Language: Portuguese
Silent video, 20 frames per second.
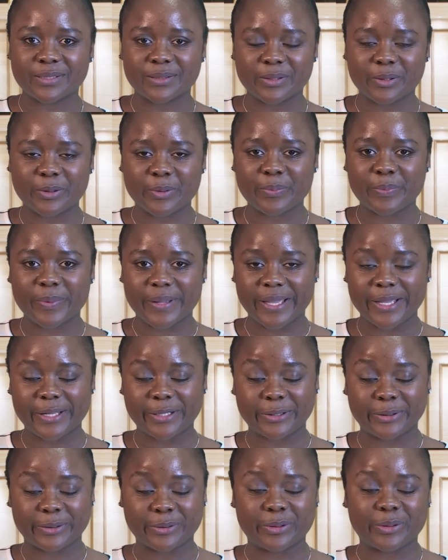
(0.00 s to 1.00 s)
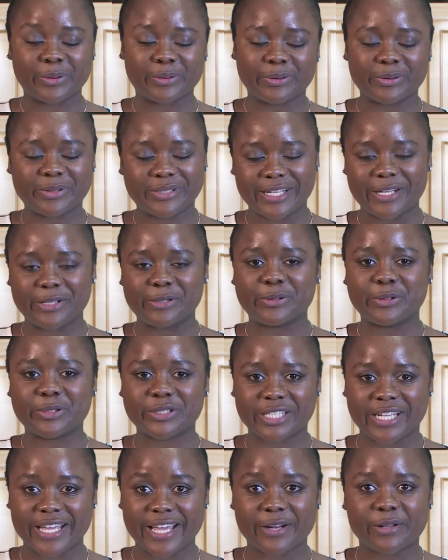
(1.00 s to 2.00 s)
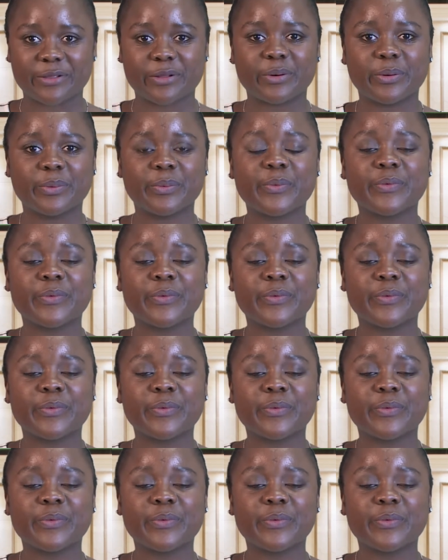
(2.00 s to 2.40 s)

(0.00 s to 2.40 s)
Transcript: no peito, no, no seio esquerdo,